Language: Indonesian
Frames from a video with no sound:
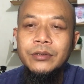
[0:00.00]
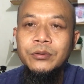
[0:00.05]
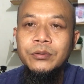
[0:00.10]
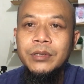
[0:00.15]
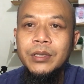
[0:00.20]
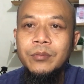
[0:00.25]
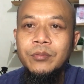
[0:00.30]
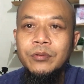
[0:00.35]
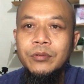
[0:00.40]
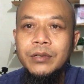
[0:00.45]

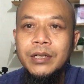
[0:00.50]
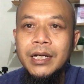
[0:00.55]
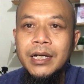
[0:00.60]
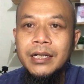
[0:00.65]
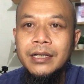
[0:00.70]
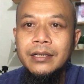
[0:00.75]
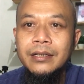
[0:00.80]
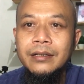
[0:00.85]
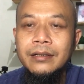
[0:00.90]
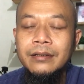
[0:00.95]
juga
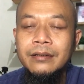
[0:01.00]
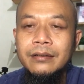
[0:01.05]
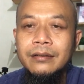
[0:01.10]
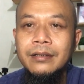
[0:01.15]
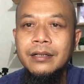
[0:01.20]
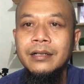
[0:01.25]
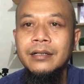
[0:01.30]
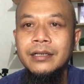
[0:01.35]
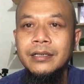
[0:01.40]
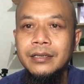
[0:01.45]
bukan
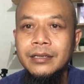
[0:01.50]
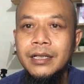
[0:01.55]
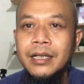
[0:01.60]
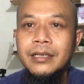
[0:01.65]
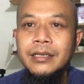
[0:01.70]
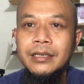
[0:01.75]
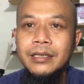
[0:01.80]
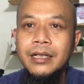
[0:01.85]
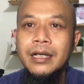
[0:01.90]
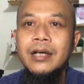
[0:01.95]
uh,
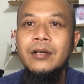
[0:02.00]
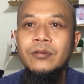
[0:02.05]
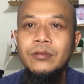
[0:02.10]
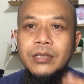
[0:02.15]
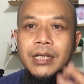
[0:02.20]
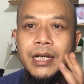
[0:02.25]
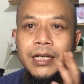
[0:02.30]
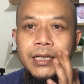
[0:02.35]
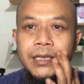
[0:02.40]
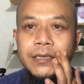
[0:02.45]
kita tidak
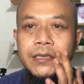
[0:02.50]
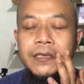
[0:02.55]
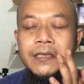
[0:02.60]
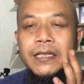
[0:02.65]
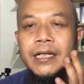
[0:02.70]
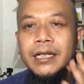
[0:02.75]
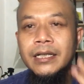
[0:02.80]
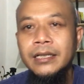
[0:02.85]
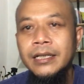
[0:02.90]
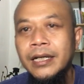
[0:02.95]
harus angkat
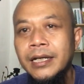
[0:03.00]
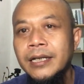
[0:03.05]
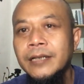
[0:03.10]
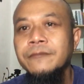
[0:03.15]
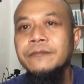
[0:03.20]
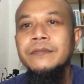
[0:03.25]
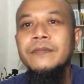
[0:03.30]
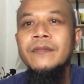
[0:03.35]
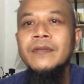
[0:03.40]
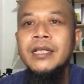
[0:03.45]
senjata,
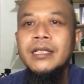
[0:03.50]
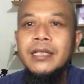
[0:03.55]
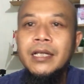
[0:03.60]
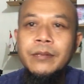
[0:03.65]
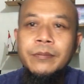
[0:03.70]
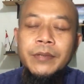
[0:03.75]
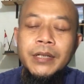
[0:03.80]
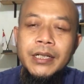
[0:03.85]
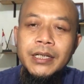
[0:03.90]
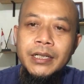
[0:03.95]

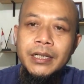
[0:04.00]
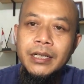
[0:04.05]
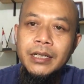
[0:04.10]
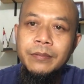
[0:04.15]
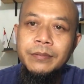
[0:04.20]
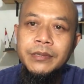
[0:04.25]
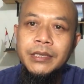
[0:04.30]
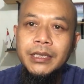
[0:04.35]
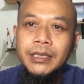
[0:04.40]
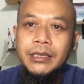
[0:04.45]
tapi bila
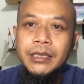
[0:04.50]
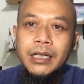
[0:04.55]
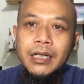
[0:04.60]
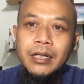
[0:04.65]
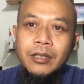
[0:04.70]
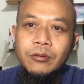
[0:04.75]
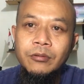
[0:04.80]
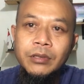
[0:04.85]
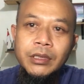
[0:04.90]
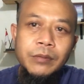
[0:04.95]
negara bisa kita
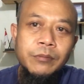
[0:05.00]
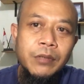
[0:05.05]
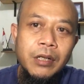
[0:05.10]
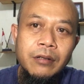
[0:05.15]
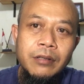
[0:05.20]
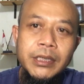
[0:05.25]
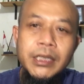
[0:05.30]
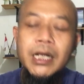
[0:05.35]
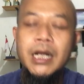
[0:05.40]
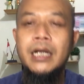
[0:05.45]
lakukan
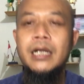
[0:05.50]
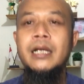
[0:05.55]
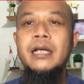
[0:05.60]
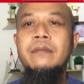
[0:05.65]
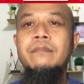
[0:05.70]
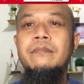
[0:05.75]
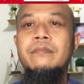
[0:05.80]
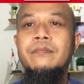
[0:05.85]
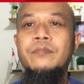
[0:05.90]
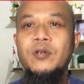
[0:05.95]
melalui
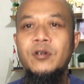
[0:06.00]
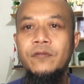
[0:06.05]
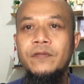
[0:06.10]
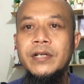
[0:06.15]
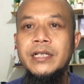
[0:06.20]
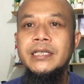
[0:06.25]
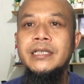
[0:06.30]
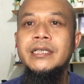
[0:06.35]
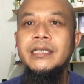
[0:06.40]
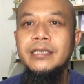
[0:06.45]
ragam
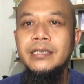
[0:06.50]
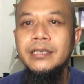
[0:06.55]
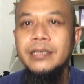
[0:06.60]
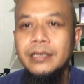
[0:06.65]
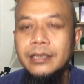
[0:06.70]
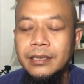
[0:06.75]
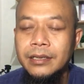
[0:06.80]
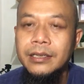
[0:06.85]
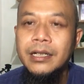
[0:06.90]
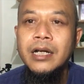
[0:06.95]
profesi
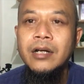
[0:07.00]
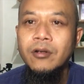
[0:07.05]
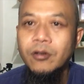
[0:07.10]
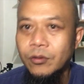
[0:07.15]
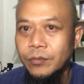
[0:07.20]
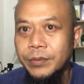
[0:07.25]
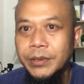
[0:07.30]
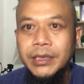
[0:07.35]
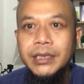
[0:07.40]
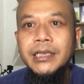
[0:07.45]
dan
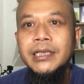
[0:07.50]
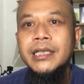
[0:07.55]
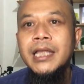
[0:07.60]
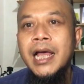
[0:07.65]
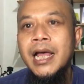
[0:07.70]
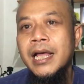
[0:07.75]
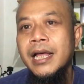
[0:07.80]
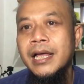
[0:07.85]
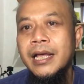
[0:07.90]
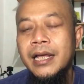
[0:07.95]
hobi
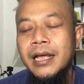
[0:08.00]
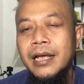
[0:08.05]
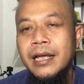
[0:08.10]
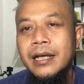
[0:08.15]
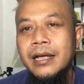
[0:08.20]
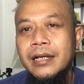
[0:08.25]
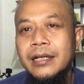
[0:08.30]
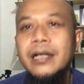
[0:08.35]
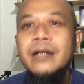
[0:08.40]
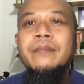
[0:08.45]
kita.
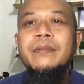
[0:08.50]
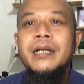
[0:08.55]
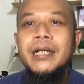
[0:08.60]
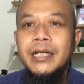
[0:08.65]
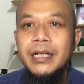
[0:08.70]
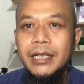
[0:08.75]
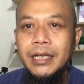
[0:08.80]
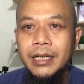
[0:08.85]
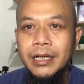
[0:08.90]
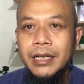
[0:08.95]
Dan bila
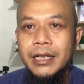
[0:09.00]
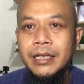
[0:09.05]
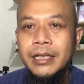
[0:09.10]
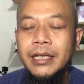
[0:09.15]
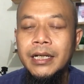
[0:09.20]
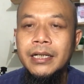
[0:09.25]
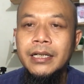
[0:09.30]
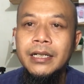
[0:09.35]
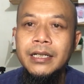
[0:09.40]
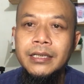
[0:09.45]
negara
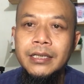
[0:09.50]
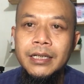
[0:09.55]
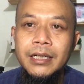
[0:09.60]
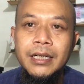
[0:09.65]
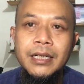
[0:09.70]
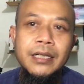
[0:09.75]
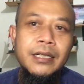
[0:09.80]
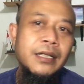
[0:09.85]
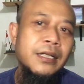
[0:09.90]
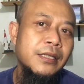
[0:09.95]
ini adalah
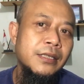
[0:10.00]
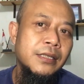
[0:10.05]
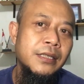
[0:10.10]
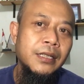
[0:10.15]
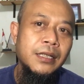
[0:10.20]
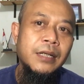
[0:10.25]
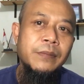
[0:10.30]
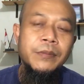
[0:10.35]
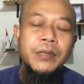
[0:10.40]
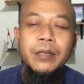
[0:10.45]
terkait dengan
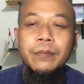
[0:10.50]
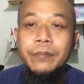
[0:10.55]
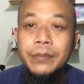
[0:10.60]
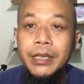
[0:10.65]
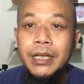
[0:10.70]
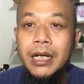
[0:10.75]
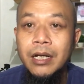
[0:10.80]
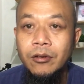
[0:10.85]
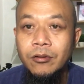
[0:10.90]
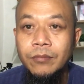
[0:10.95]
sikap dan
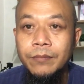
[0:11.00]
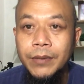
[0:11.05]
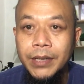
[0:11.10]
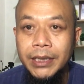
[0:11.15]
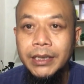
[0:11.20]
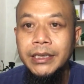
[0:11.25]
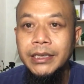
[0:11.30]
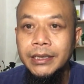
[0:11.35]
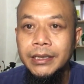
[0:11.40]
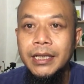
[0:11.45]
perilaku
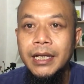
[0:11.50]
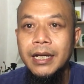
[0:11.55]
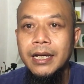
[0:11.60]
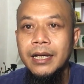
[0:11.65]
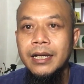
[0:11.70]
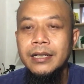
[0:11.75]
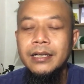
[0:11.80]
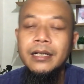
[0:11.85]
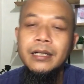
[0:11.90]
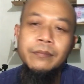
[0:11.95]
baik kita
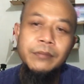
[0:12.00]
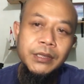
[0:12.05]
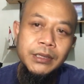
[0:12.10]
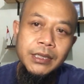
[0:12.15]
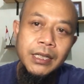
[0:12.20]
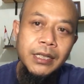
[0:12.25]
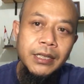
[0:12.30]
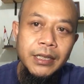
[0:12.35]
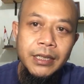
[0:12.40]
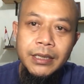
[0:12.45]
dalam
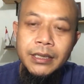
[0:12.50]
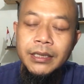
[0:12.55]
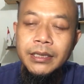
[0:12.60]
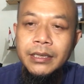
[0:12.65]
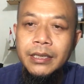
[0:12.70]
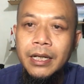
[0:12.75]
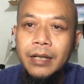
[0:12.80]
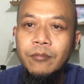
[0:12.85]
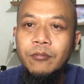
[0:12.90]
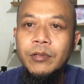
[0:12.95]
keseharian
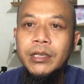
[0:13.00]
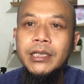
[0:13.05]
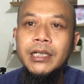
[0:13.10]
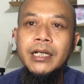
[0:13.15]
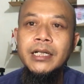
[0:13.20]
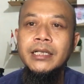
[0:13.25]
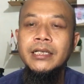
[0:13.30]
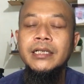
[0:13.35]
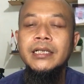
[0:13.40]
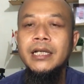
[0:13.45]
kita, mulai
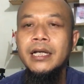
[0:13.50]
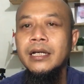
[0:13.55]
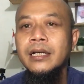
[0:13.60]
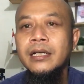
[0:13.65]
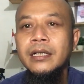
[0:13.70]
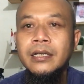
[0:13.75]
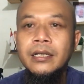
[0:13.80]
dari kita